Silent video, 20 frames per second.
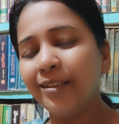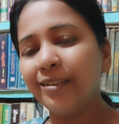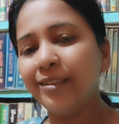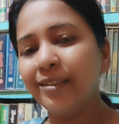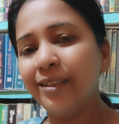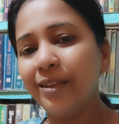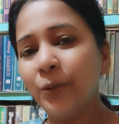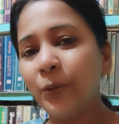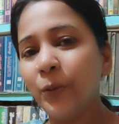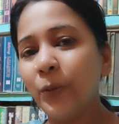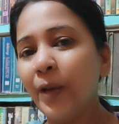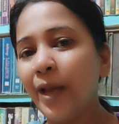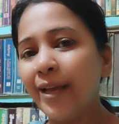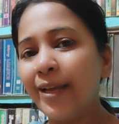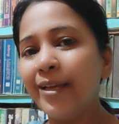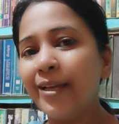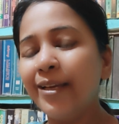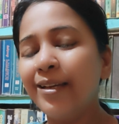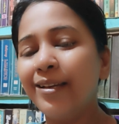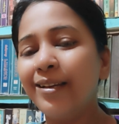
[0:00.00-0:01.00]
डू
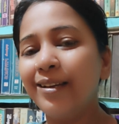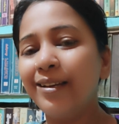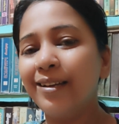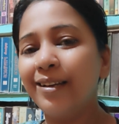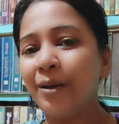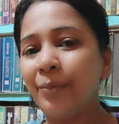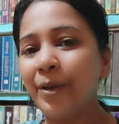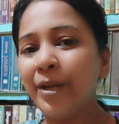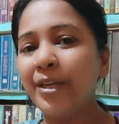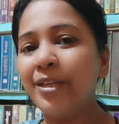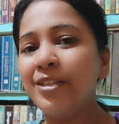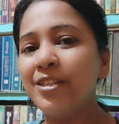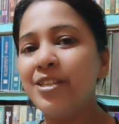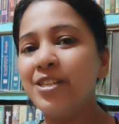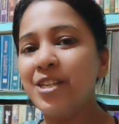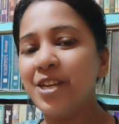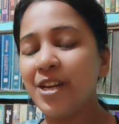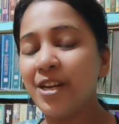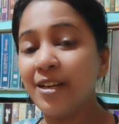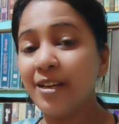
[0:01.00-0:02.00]
लाइक कमेंट
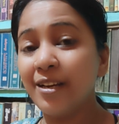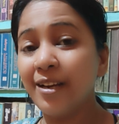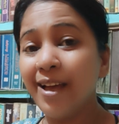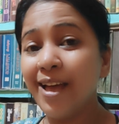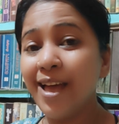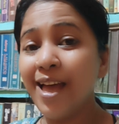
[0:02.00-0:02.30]
शेयर